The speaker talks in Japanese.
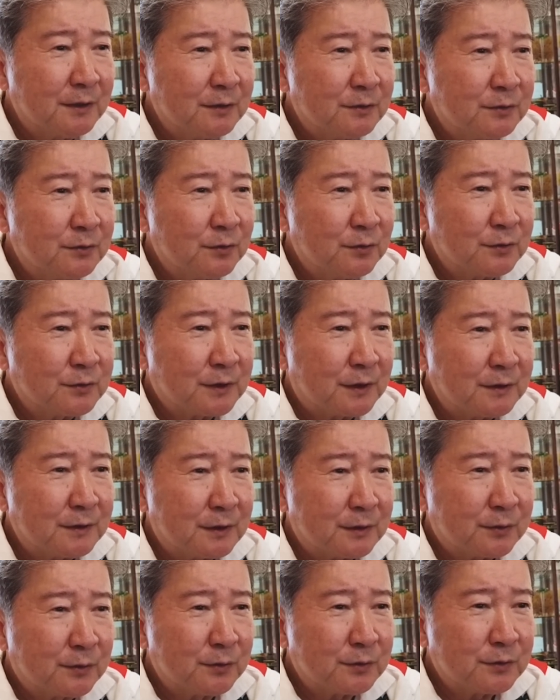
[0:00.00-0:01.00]
不動産
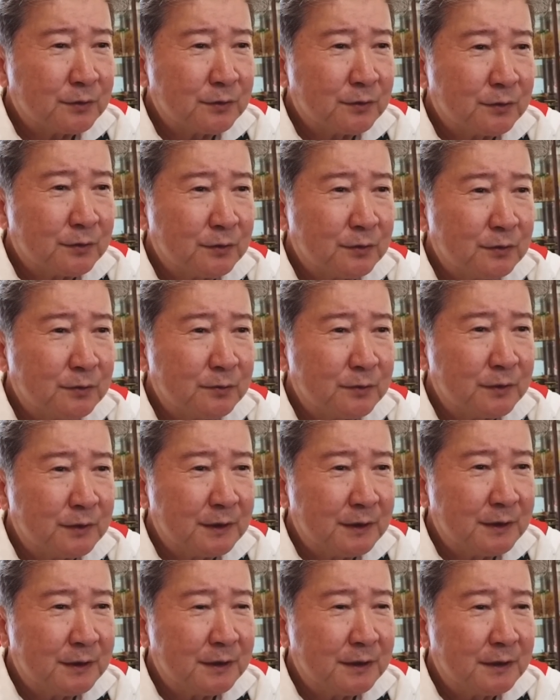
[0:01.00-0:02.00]
や投資の業務
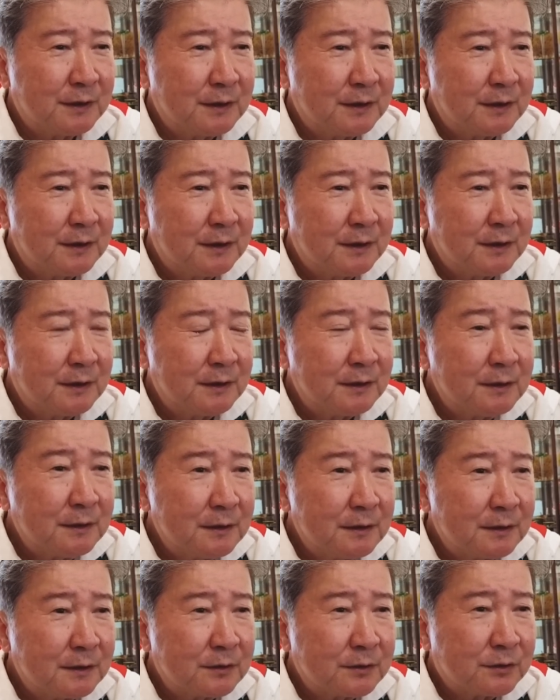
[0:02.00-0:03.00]
に
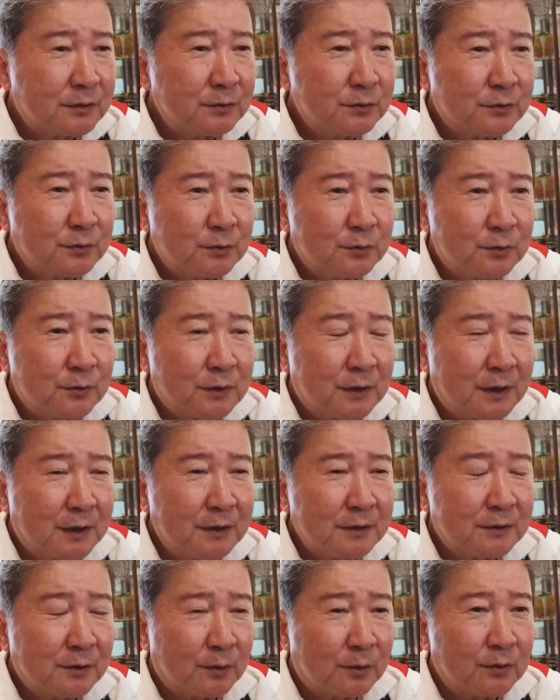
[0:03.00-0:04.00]
就職を考
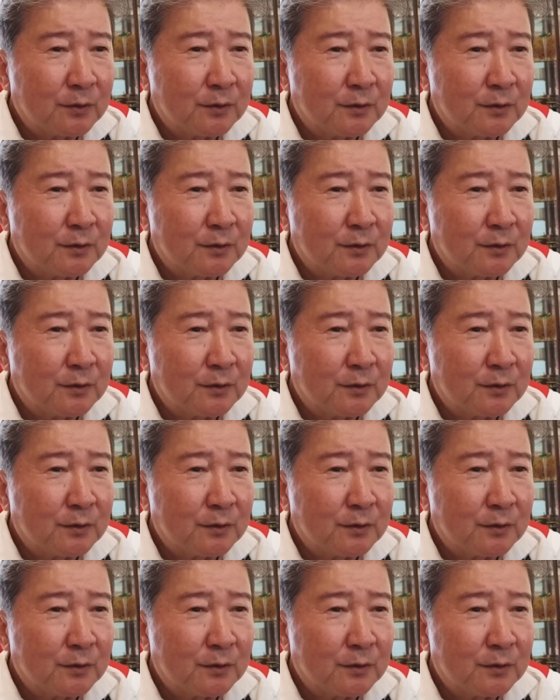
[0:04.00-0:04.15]
えて、